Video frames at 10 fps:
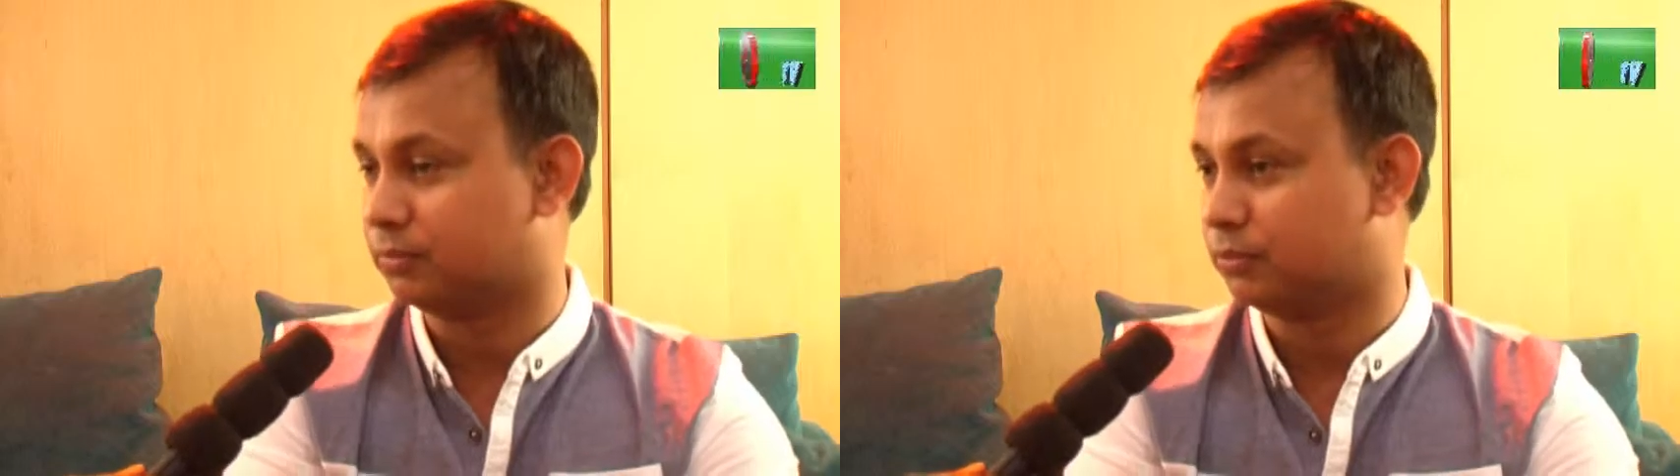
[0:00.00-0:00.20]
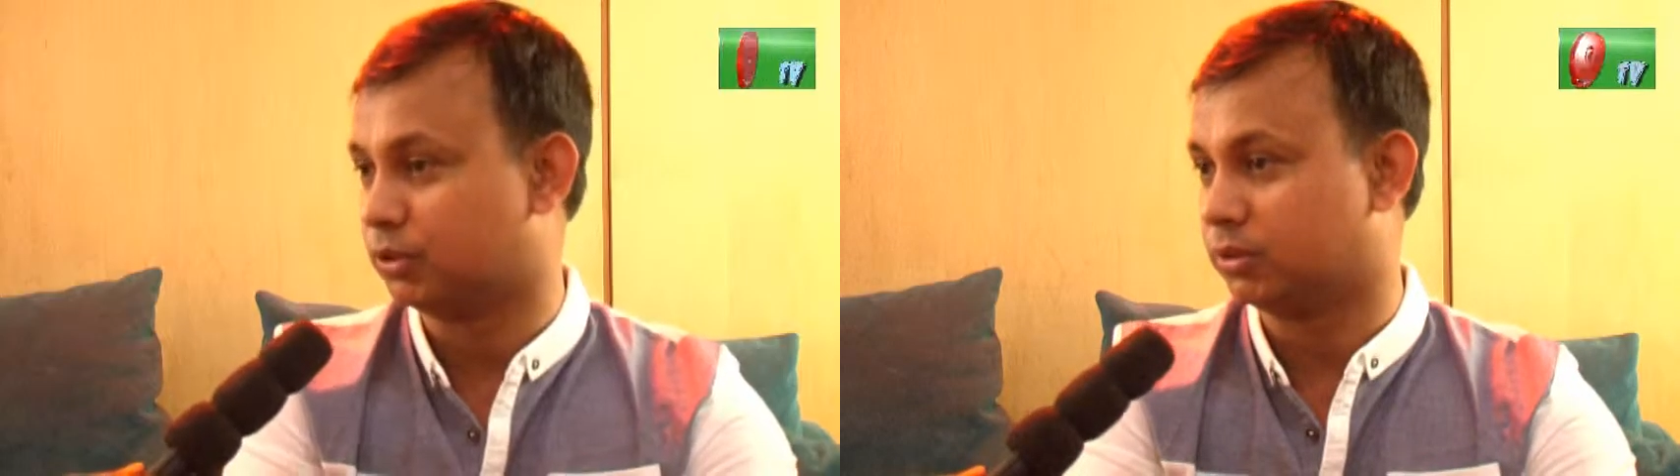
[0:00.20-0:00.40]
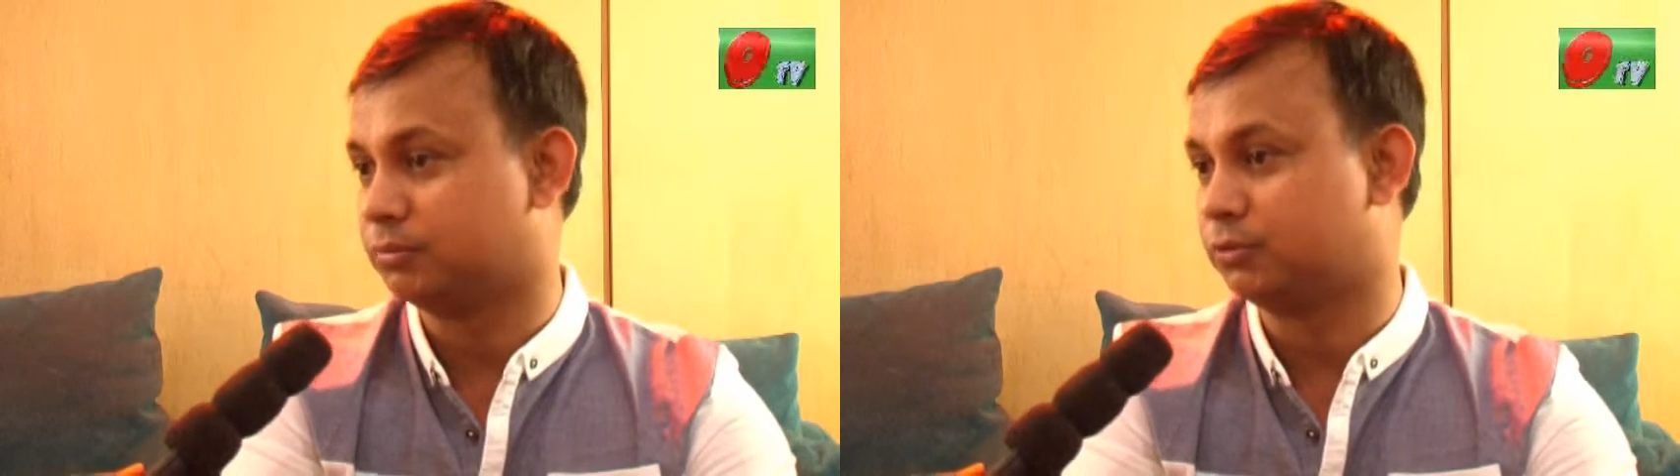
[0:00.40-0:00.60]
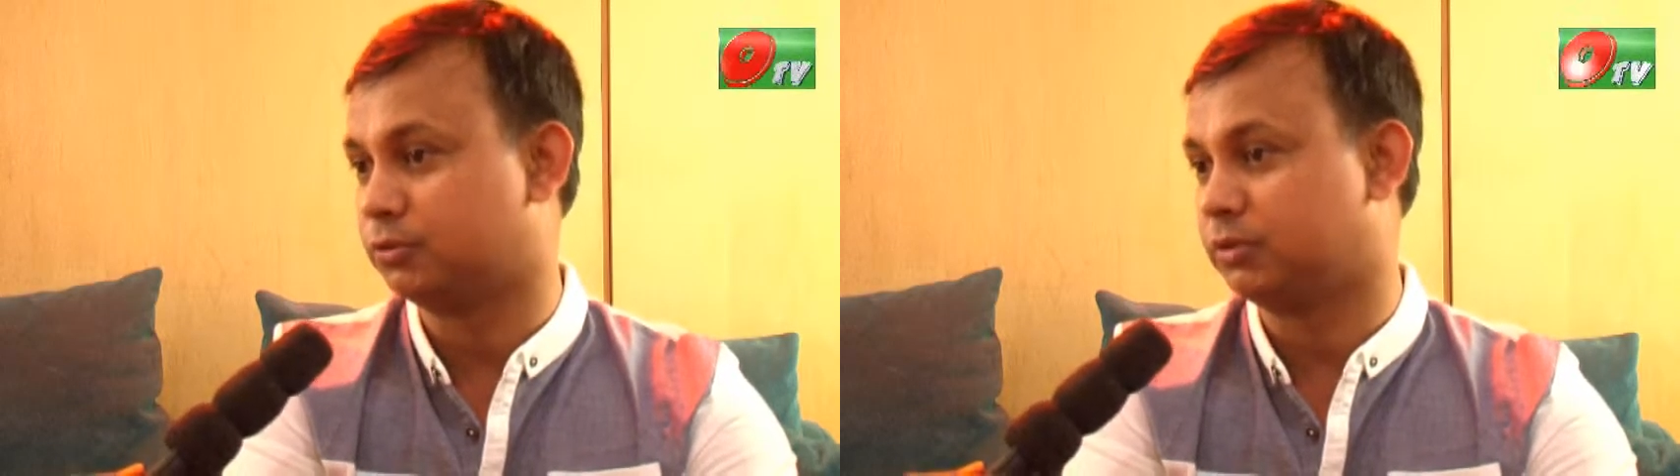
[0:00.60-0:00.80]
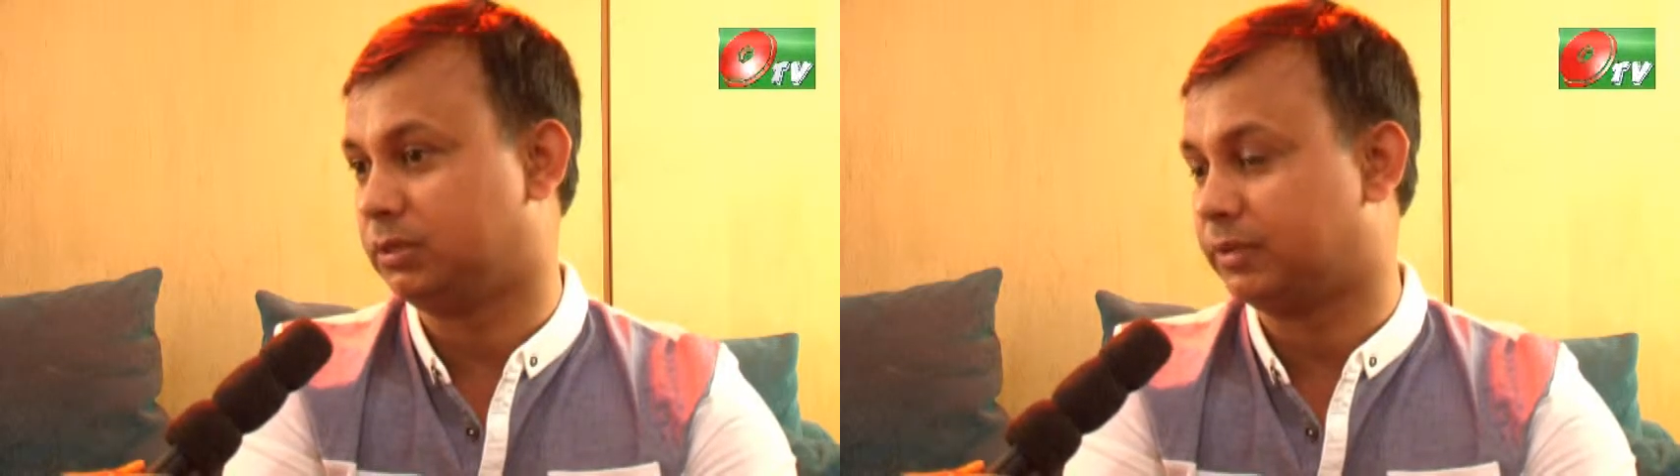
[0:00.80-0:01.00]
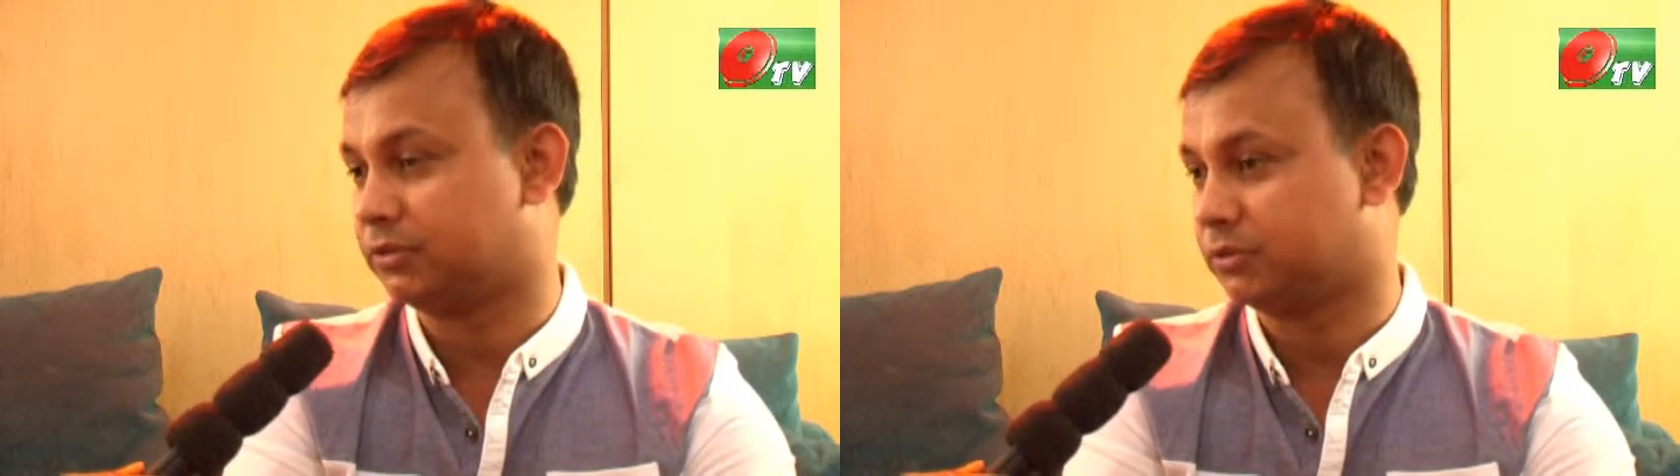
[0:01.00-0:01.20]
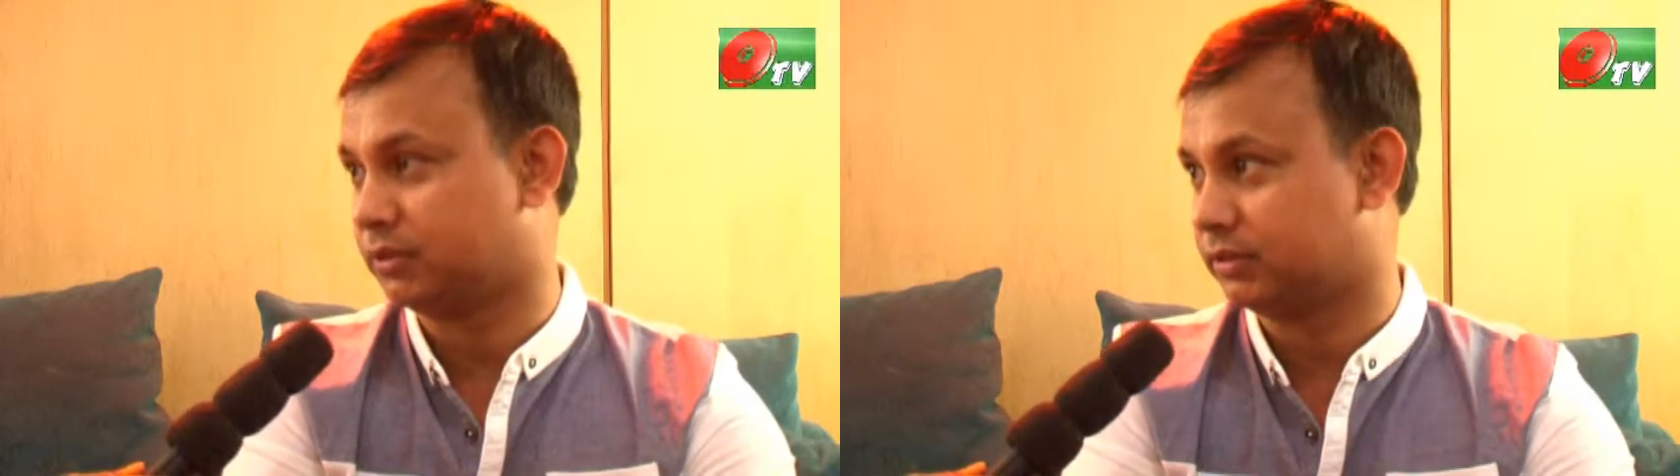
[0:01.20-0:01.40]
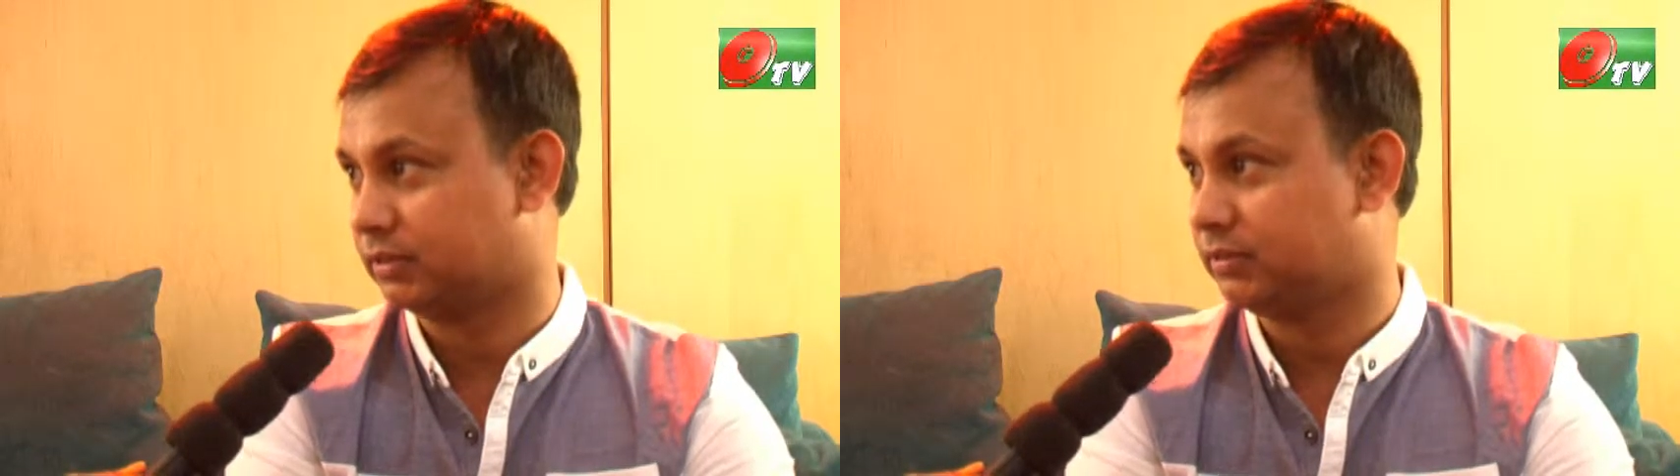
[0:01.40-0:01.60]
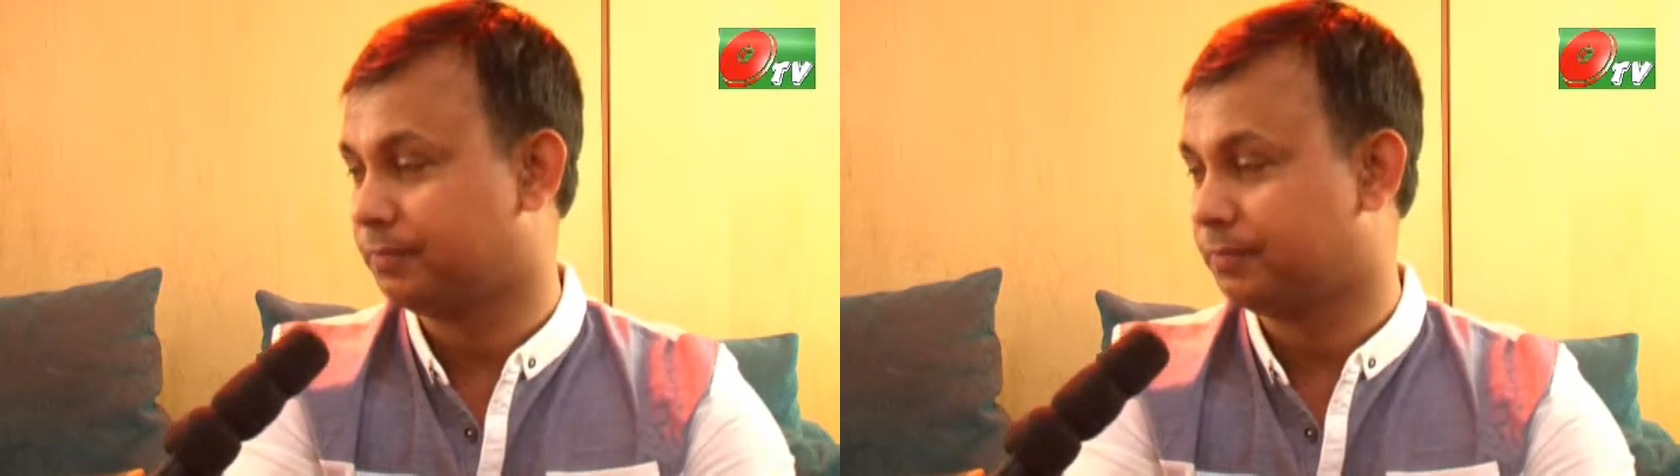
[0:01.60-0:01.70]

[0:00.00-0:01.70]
পুনঃ পুনর্নির্বাচিত হয়েছে